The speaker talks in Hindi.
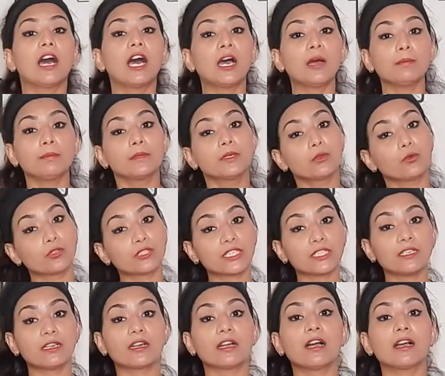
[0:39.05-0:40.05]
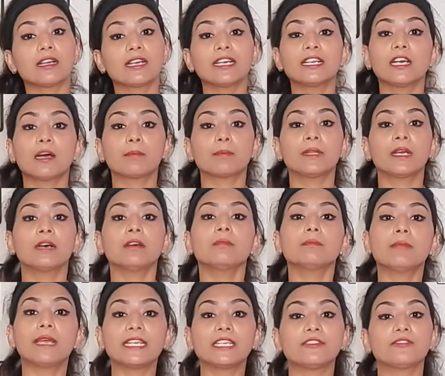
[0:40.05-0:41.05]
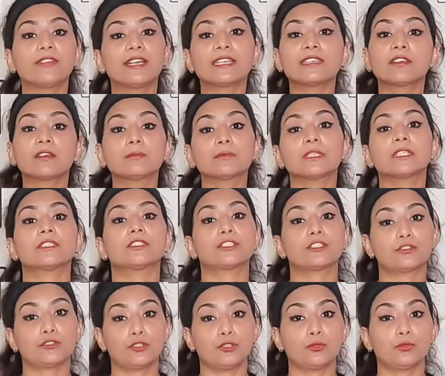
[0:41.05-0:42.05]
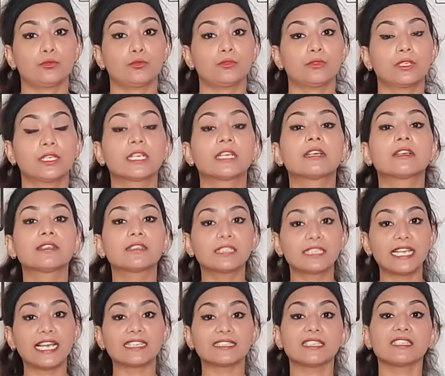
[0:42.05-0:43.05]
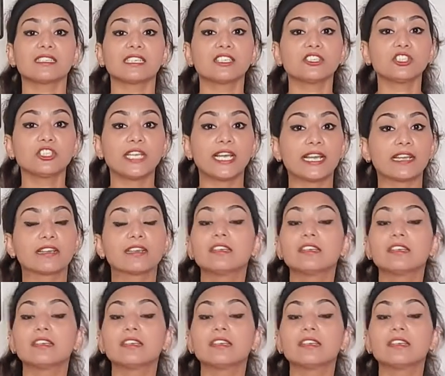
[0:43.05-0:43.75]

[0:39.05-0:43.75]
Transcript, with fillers: आप उसे लगाकर अपना बेली फैट कम कर सकते हो क्या ऐसा सच है